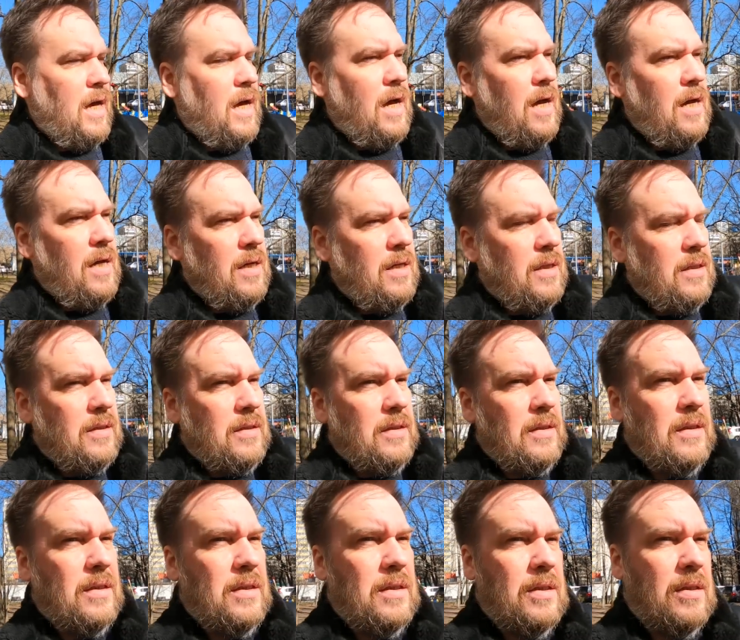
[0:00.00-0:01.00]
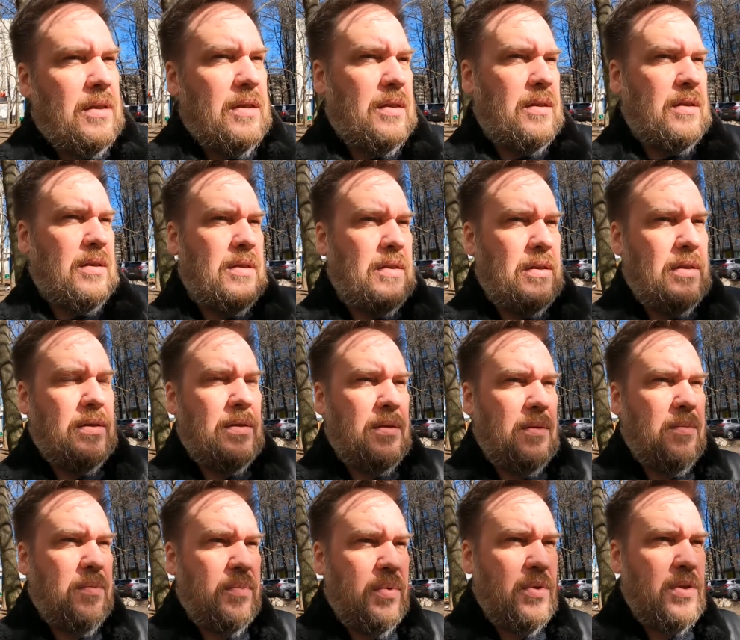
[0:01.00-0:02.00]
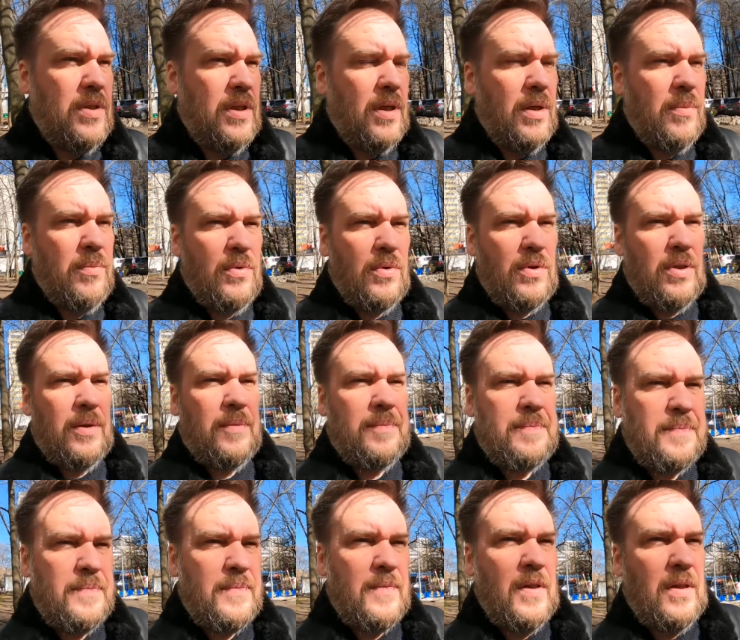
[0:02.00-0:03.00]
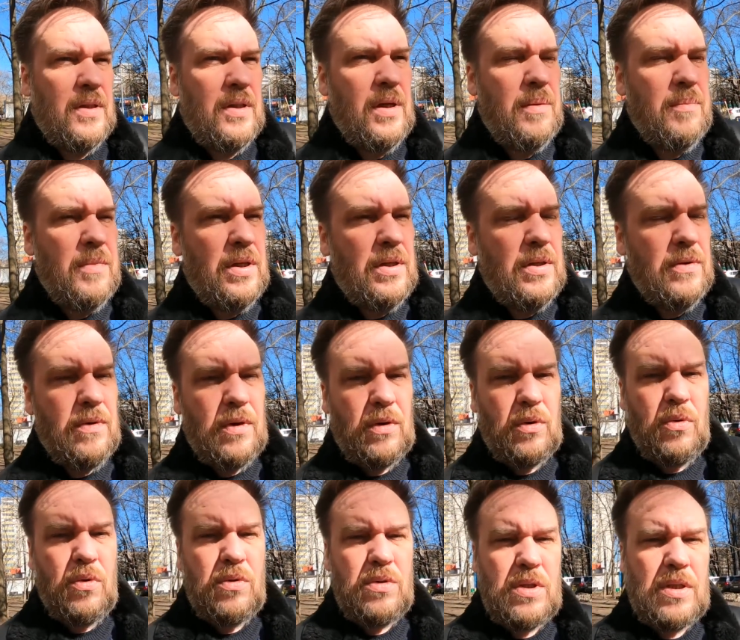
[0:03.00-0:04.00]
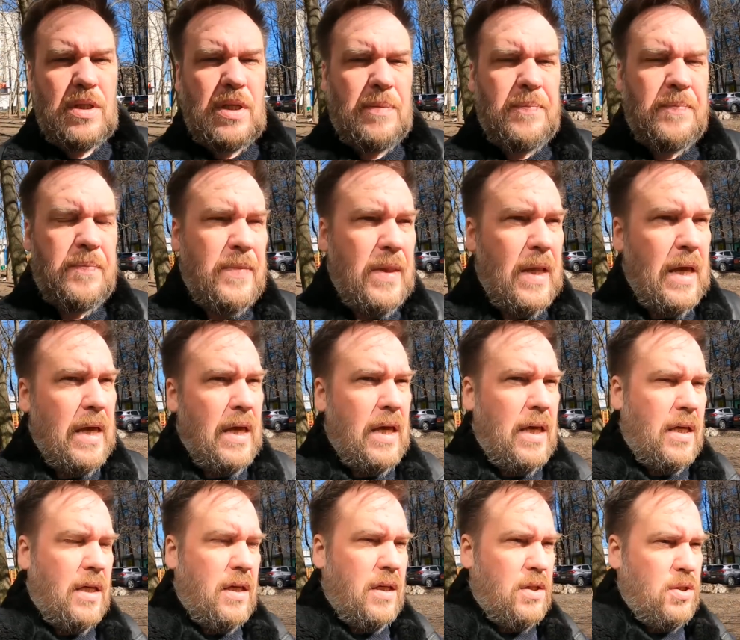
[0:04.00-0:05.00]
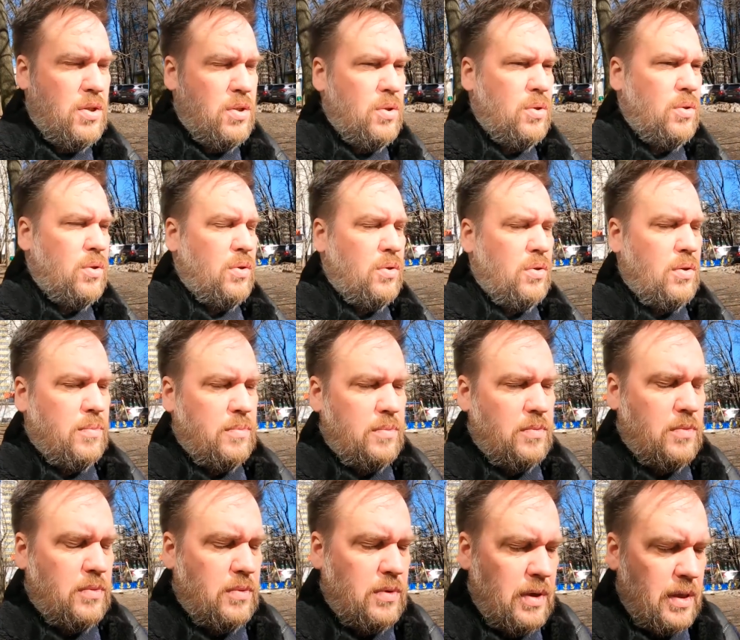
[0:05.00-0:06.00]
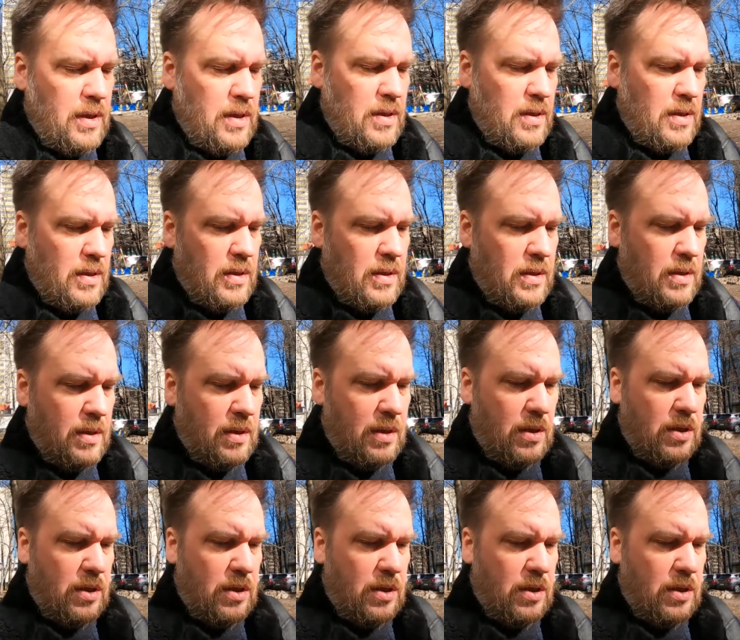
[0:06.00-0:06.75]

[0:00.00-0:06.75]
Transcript: А После работы на дольмене Волконский и еще одном, у нас с